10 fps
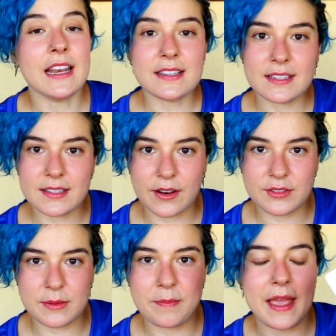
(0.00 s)
E nesse
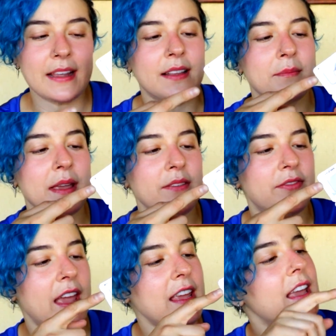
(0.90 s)
Service Pack também
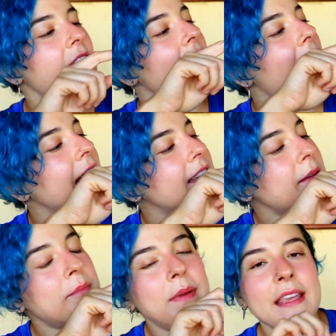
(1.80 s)
vem a
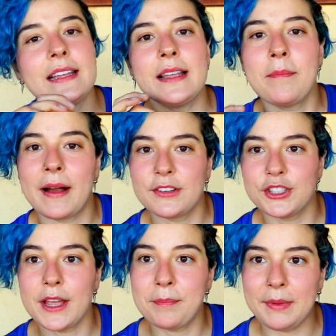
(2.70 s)
tampinha da
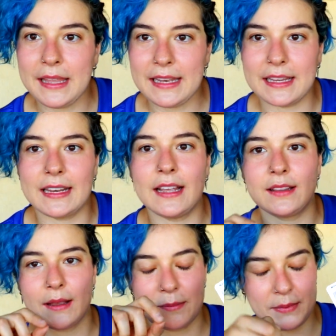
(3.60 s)
parte da pilha, né? A
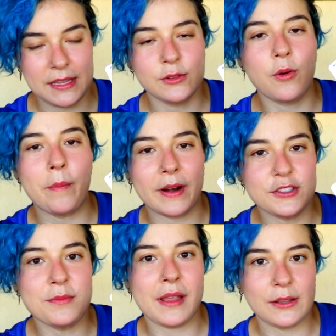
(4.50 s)
tampinha do
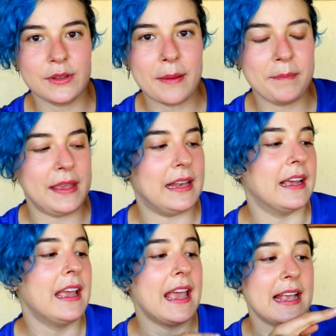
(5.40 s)
compartimento da
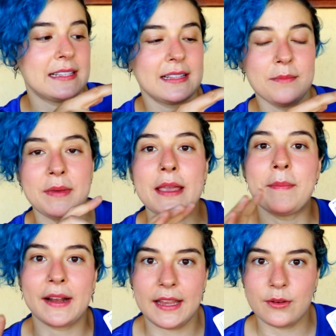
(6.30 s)
pilha. Essa tampinha,
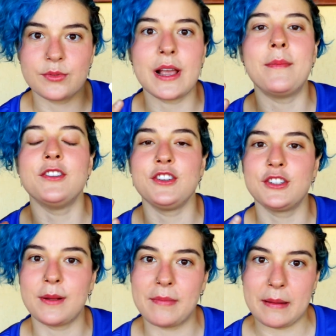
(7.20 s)
para quem não sabe, a
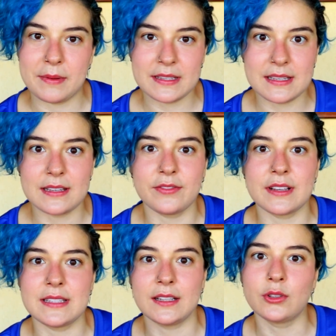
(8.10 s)
gente também precisa
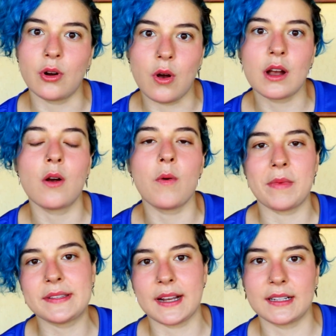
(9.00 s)
fazer a troca com
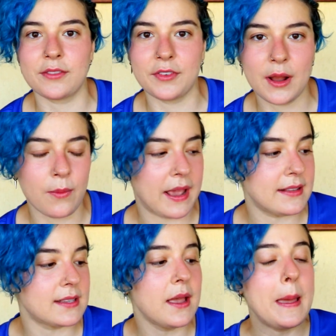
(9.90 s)
uma certa
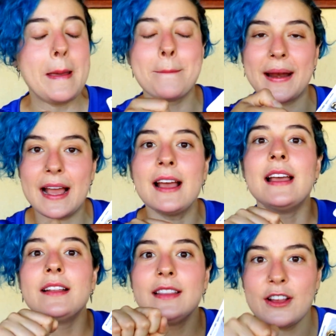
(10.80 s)
frequência para
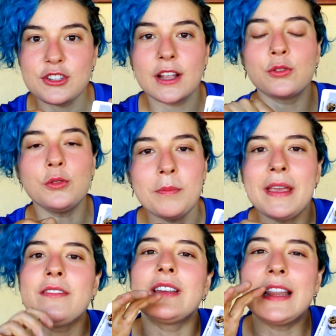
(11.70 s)
deixar tudo
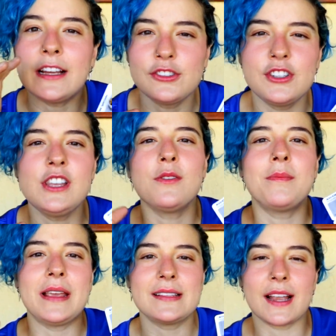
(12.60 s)
bem vedadinho,
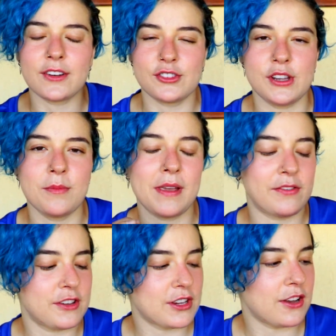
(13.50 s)
bem certinho, bem
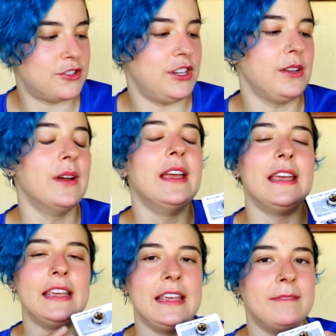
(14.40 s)
fechadinho.
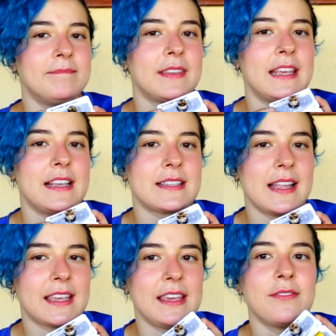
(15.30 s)
E esse
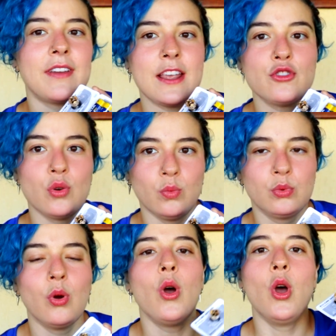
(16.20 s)
daqui vem
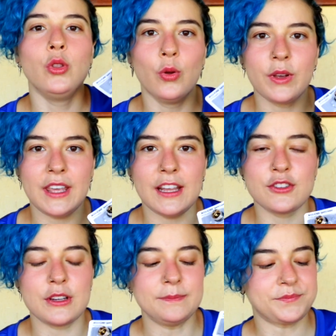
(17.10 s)
junto no
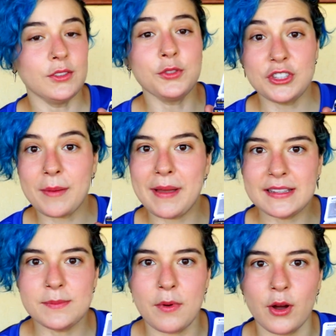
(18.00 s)
kit, no
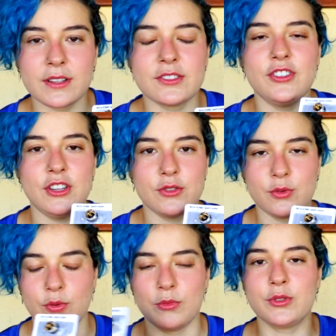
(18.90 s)
Diabetes Box de
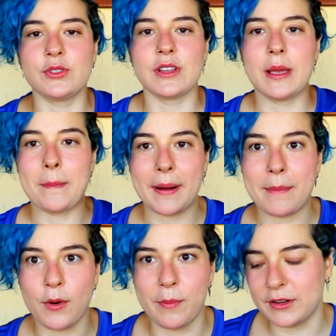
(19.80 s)
insumos para
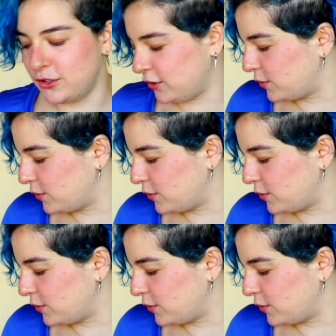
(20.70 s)
a bomba de